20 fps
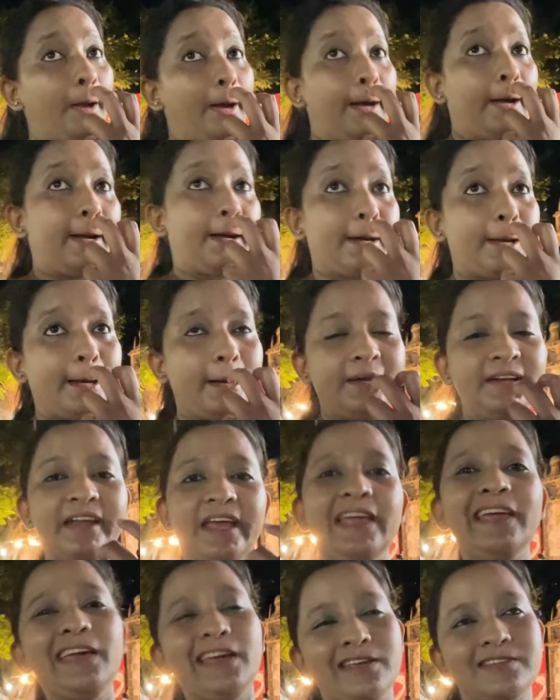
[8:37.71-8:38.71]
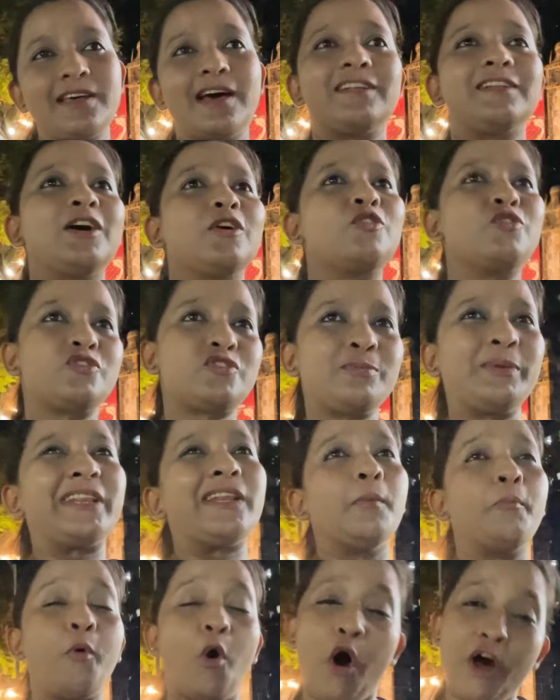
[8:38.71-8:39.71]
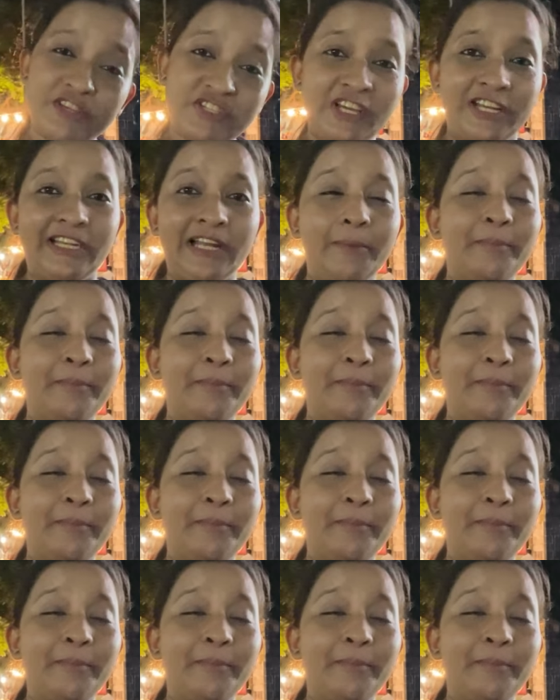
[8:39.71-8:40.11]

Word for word: नहीं है ज़्यादा कुछ मतलब बहुत चलना